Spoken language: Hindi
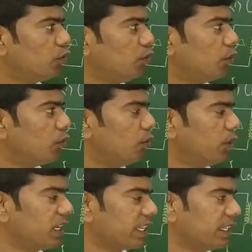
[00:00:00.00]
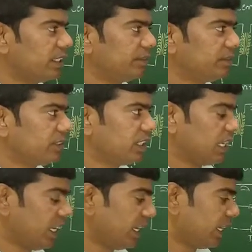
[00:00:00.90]
तो होगा क्या
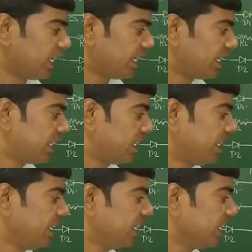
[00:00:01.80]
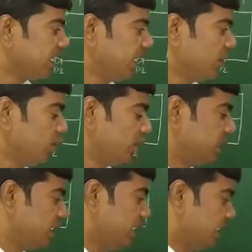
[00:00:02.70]
कि ये तो
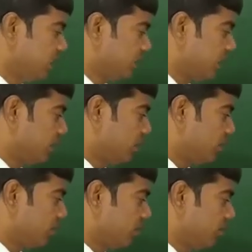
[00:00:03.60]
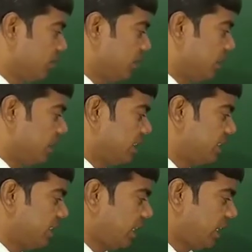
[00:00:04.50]
डीसी है ये तो
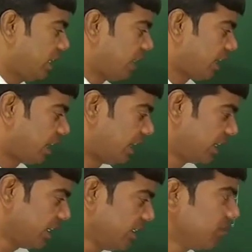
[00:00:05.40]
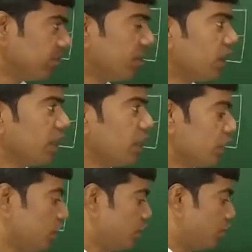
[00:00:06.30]
डीसी है लेकिन
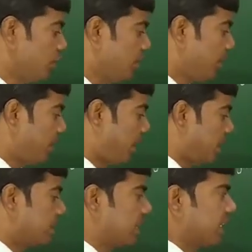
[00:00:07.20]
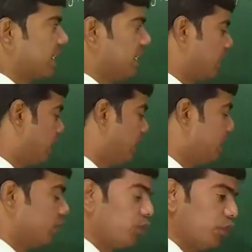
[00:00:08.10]
इसको ये पास कर दे देगा
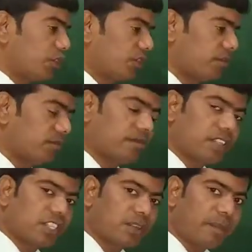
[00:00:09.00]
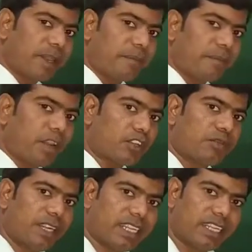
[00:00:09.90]
लेकिन कुछ इसमें
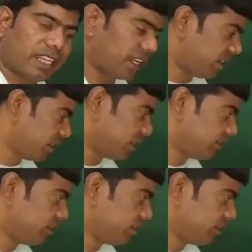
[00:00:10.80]
फ्लक्चुएटिंग करेंट